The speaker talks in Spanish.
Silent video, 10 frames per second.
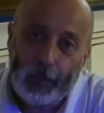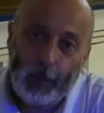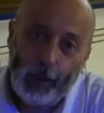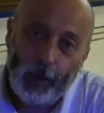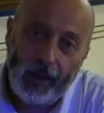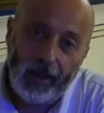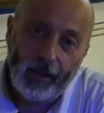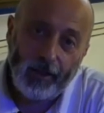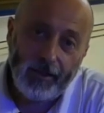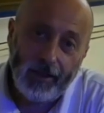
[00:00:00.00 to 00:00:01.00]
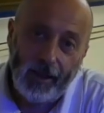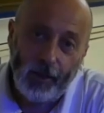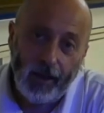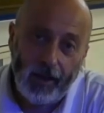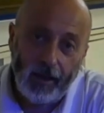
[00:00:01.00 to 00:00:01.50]
espero que no sé la
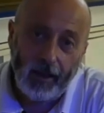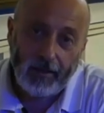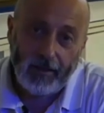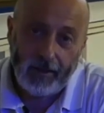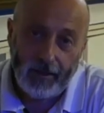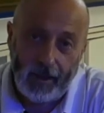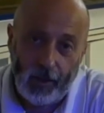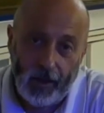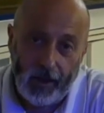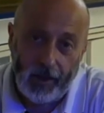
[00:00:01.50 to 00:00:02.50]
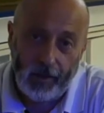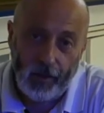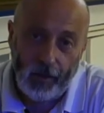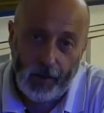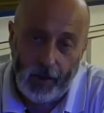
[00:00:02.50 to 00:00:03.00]
hora que es eh, la hora que yo
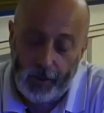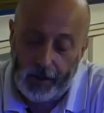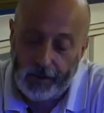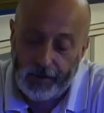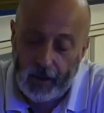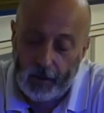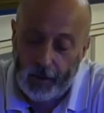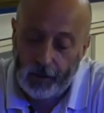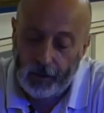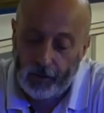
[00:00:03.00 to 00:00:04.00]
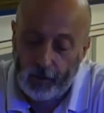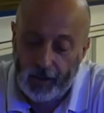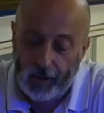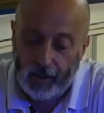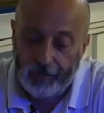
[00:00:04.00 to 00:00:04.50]
creo que habéis acabado de tomar
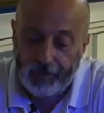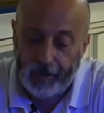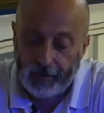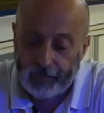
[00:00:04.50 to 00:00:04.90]
el café